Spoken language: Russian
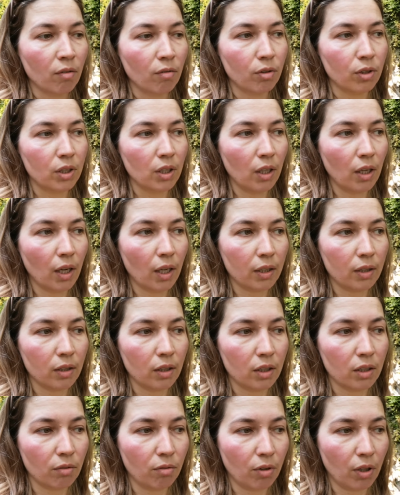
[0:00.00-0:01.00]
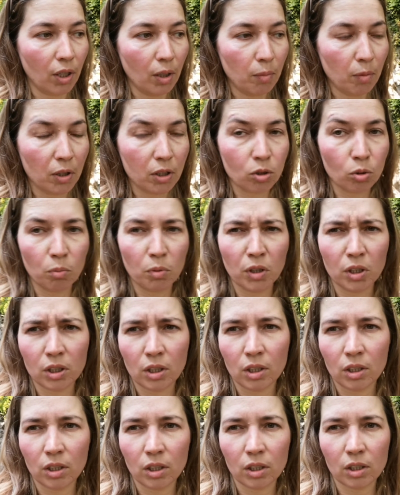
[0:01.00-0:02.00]
выделять на это время, особенно
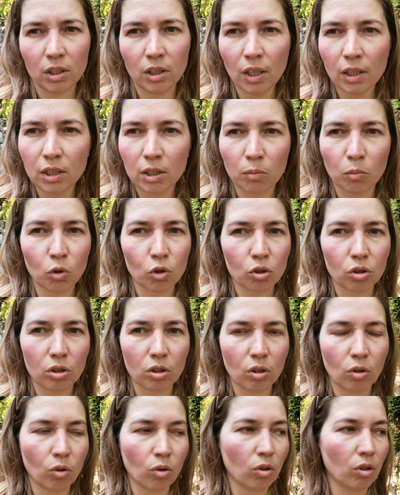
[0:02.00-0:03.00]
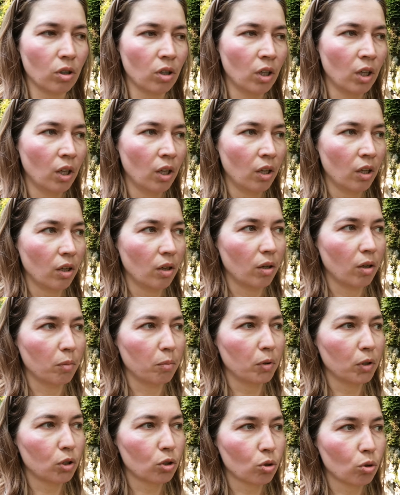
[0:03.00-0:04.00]
если есть дети, может такое э,
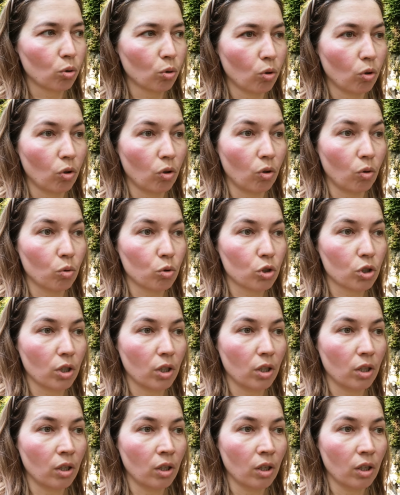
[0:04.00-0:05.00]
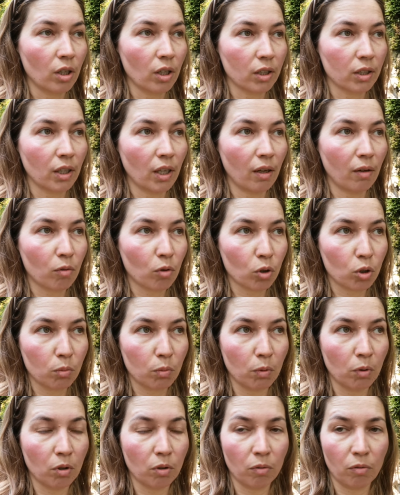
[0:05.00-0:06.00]
быть, что уже, когда вроде
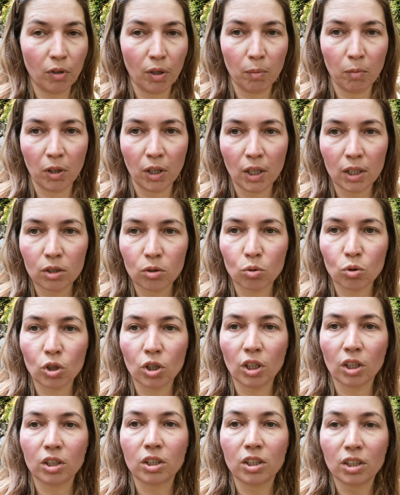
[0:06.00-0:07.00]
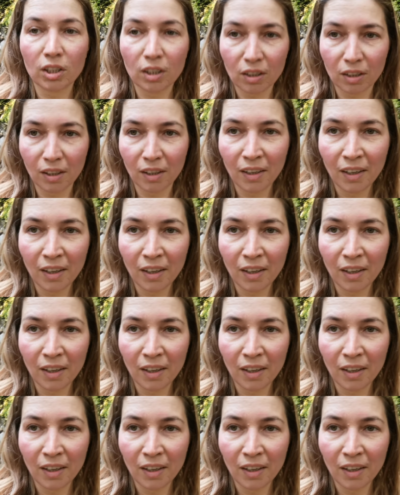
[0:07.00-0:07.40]
бы время есть, уже нет сил,